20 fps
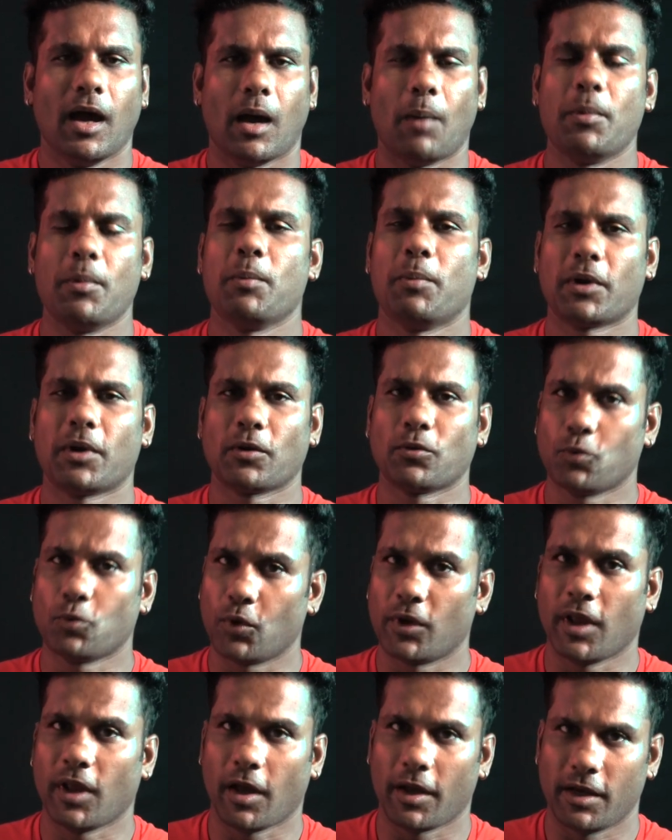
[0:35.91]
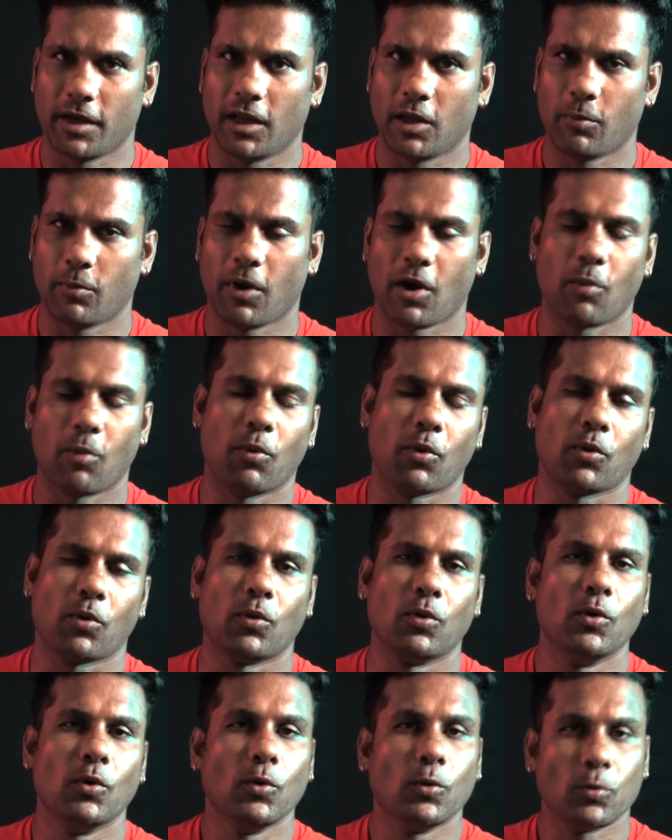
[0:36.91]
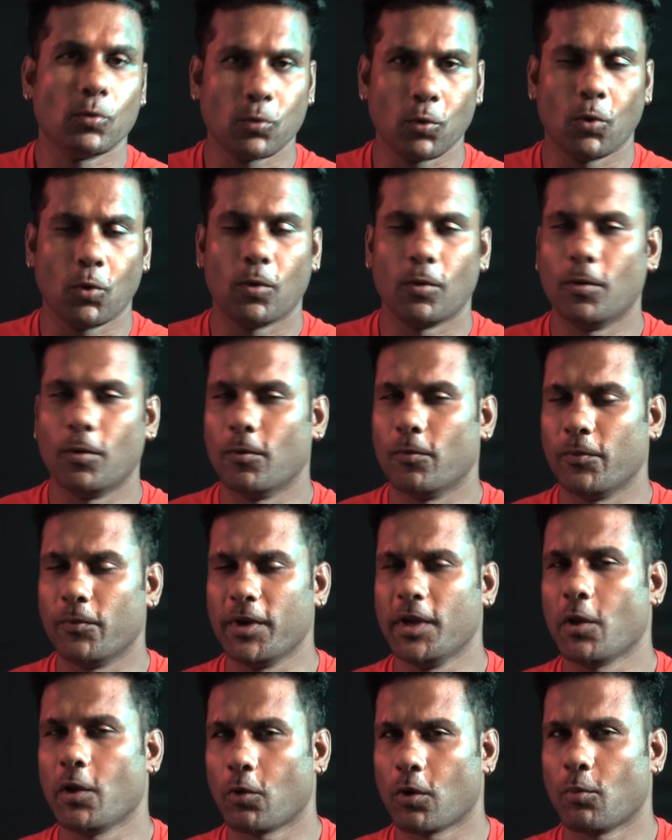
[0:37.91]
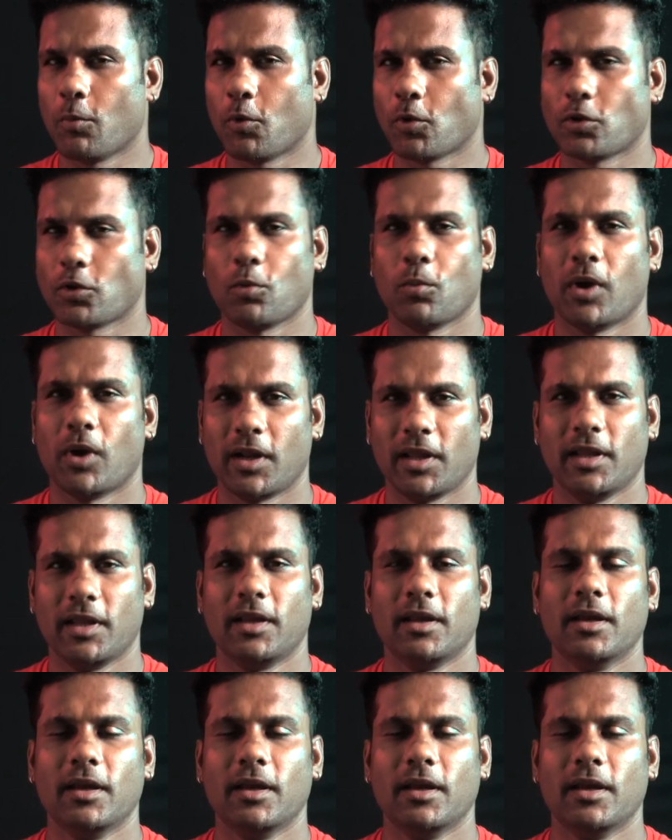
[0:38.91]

அப்படிப்பட்ட ஸ்டோரி தான் இன்றைக்கி பார்க்க போகிறோம் ஸோ வீடியோக்குள்ளே போகிறதுக்கு முன்னாடி